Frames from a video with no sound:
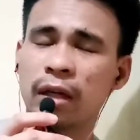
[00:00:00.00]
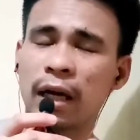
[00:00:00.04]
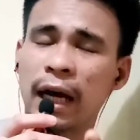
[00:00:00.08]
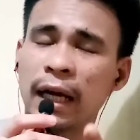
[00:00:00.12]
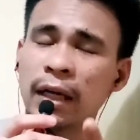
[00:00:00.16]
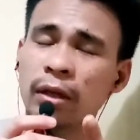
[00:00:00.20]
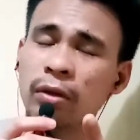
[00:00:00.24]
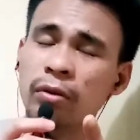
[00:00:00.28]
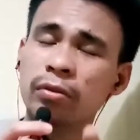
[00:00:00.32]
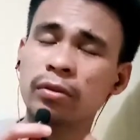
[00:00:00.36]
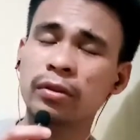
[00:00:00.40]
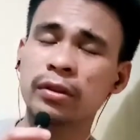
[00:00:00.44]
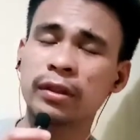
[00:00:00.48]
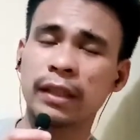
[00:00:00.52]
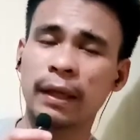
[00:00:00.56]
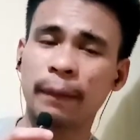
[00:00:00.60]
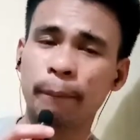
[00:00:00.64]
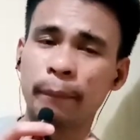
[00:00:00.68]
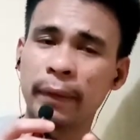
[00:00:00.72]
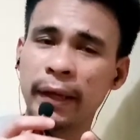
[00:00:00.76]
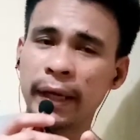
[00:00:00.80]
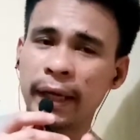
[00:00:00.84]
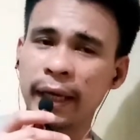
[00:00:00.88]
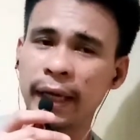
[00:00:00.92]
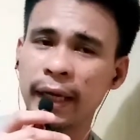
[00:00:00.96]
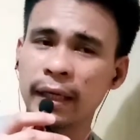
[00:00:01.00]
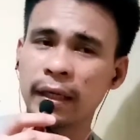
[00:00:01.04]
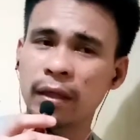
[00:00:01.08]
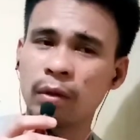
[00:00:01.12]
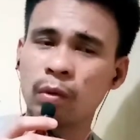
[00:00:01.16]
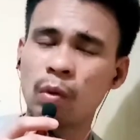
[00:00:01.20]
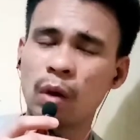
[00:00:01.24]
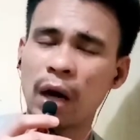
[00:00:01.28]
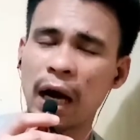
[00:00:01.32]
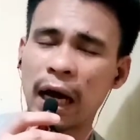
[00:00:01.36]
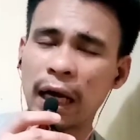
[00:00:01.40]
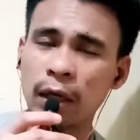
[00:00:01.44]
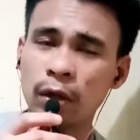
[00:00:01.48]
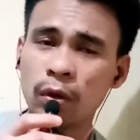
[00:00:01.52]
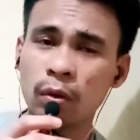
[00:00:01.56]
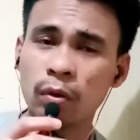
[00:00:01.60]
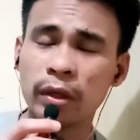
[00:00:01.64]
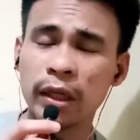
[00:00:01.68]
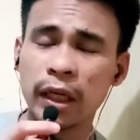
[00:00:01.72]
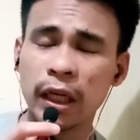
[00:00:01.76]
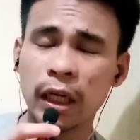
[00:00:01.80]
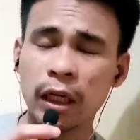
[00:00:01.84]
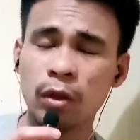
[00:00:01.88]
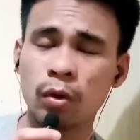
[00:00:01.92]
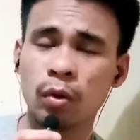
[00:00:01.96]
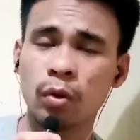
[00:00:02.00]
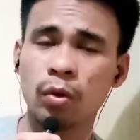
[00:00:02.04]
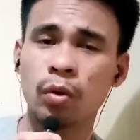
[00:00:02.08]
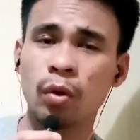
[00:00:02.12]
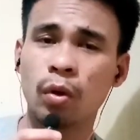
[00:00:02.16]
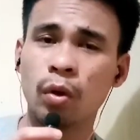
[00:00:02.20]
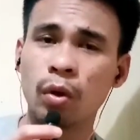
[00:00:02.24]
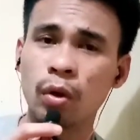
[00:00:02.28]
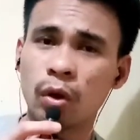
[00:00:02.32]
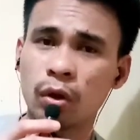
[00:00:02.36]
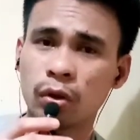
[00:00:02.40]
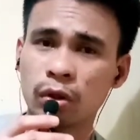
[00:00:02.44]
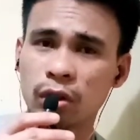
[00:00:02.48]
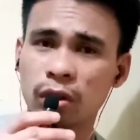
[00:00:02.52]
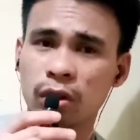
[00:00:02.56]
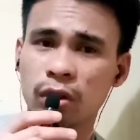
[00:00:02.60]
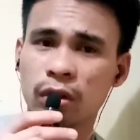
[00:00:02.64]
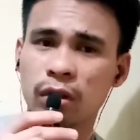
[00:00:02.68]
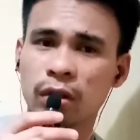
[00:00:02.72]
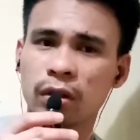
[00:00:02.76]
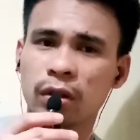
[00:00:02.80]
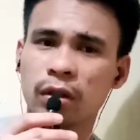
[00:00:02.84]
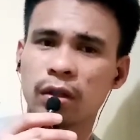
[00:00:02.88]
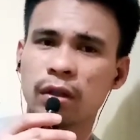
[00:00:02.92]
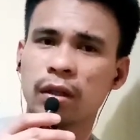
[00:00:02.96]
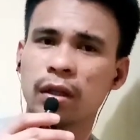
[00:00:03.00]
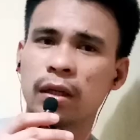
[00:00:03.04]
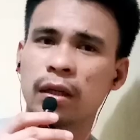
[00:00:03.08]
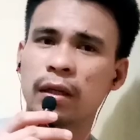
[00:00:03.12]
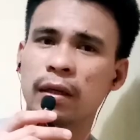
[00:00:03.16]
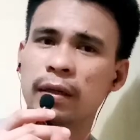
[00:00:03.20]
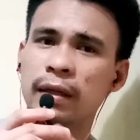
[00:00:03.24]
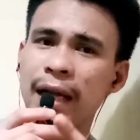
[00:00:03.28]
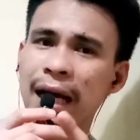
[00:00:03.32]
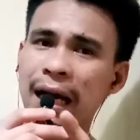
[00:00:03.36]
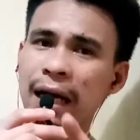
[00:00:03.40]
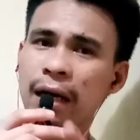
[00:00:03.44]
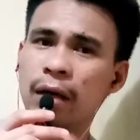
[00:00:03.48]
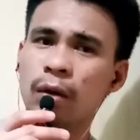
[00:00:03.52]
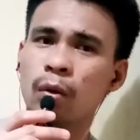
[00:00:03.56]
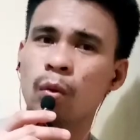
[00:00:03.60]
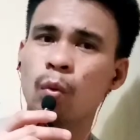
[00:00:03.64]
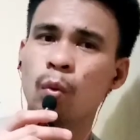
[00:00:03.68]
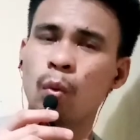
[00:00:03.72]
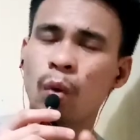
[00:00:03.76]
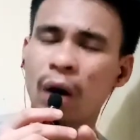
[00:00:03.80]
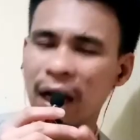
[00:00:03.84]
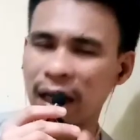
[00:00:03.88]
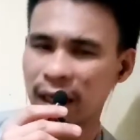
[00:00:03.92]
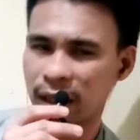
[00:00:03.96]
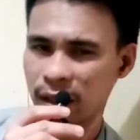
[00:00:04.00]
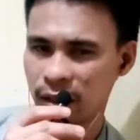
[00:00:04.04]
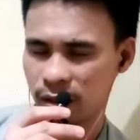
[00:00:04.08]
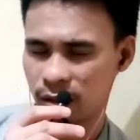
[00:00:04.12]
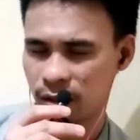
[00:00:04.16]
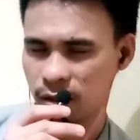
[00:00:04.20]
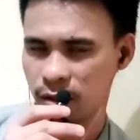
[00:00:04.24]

anong sabihin o anong idudulot ng war.